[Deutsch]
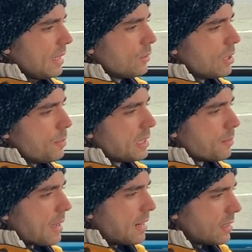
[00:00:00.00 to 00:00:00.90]
oder mit
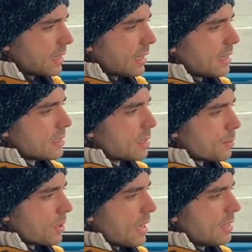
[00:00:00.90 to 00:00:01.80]
dem anderen Gerät, es gibt
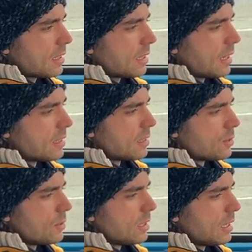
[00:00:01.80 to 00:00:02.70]
ja noch andere Geräte
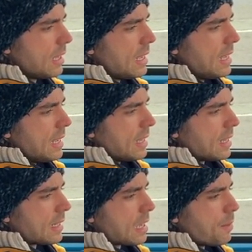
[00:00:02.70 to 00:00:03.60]
natürlich,
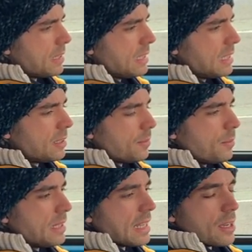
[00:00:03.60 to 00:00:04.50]
äh, kann man hier
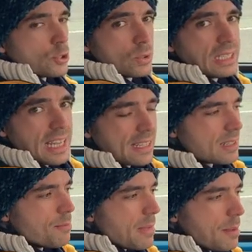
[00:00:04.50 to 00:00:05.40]
mit der
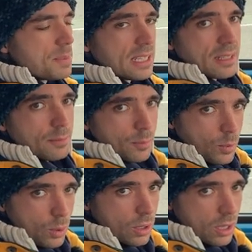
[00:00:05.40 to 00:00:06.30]
sogenannten Maps and
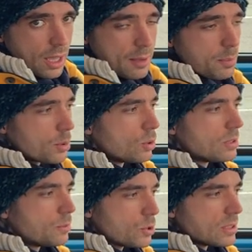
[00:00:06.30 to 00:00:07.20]
More App
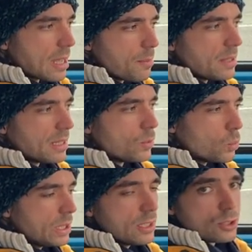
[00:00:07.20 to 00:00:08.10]
und zusammen mit
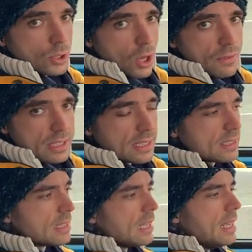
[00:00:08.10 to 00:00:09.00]
den Wii
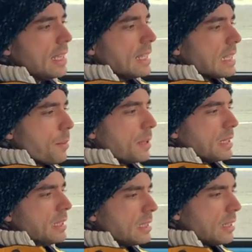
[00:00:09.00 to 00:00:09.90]
Services kann man
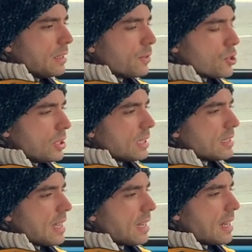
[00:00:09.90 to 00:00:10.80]
hier dann die verschiedenen
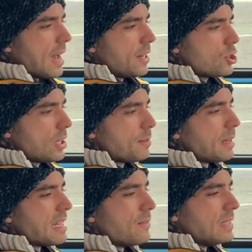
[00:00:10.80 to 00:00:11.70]
Sachen einstellen.
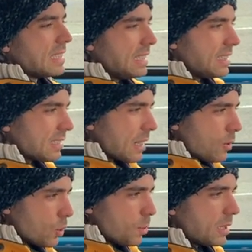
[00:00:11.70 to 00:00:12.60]
Man navigiert
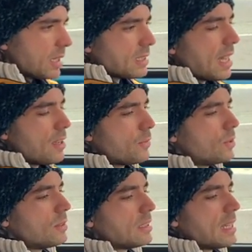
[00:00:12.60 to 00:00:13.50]
auch über das
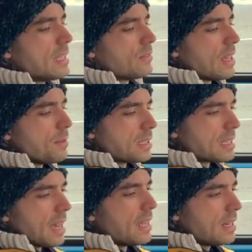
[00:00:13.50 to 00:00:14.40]
iPhone, das heißt, wir haben hier
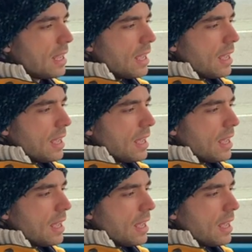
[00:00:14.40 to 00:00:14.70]
keinen